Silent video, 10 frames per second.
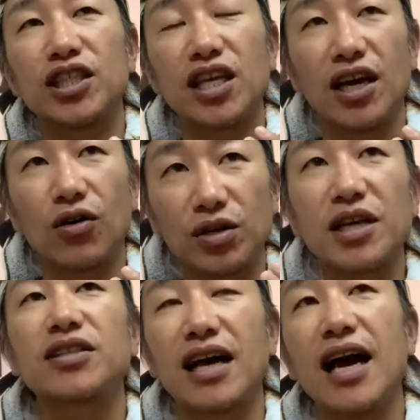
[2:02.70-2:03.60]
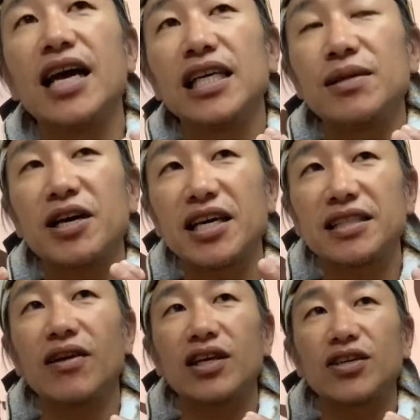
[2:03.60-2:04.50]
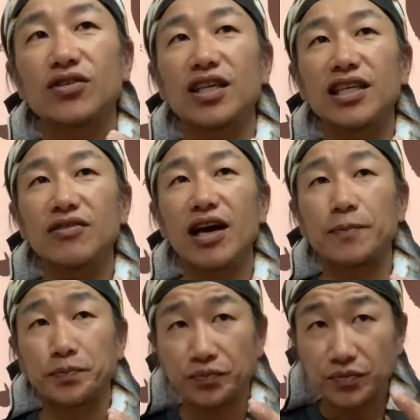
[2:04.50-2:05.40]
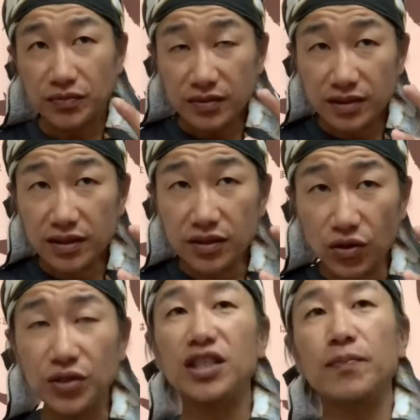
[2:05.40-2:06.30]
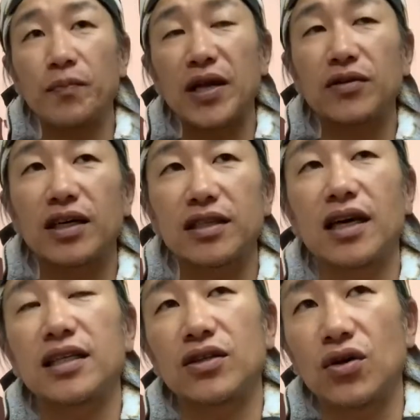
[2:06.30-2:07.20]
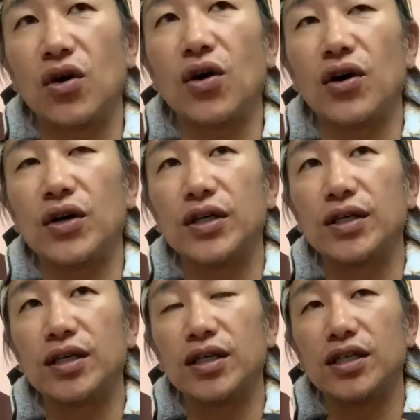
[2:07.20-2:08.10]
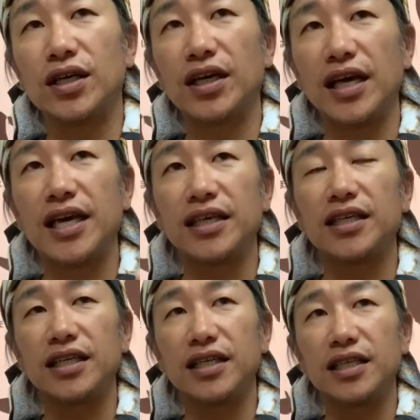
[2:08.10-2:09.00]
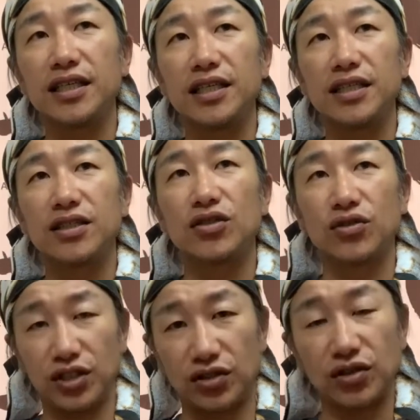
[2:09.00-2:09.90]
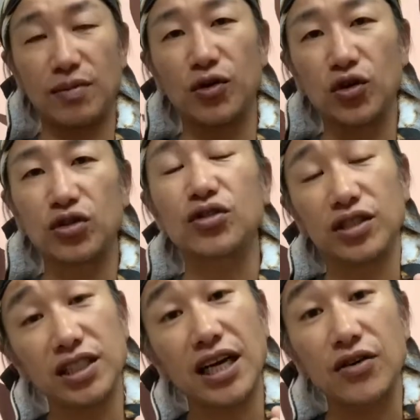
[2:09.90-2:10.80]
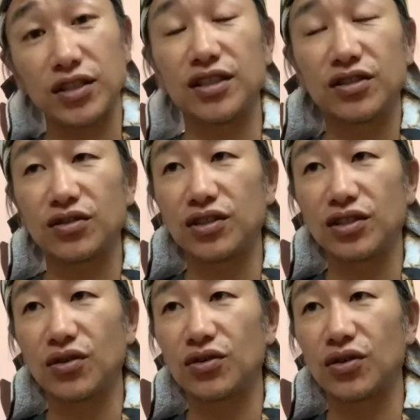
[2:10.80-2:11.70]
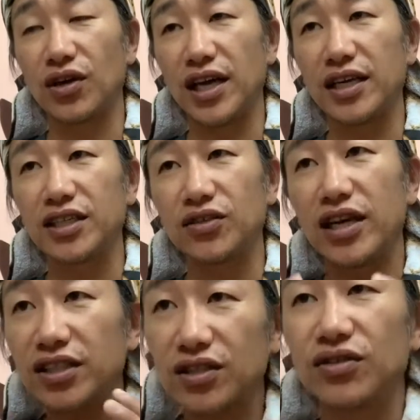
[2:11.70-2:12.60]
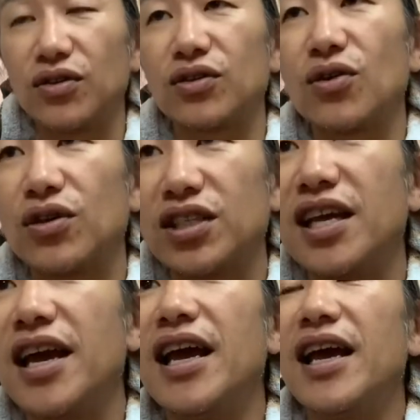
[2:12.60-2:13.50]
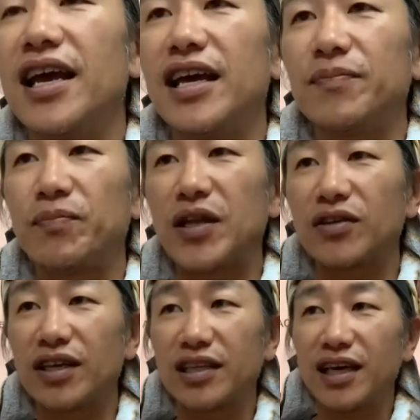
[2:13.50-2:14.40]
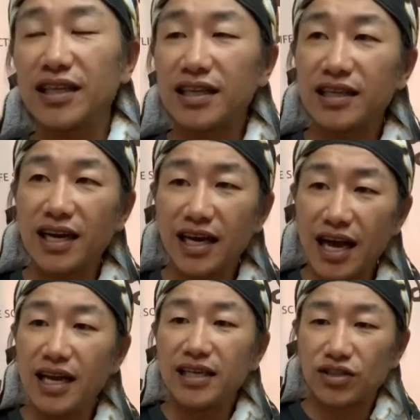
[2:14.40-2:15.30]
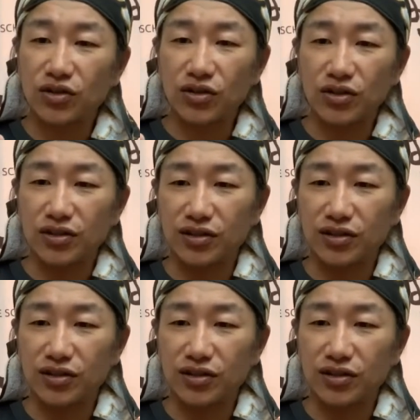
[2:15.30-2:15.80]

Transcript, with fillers: しておりますが、今現在は基本的には、特に一般の方々と、演技作りというか、ものづくり、作品作り等々、演技のレッスンを通して、えー、一般の方々が、ちょっと、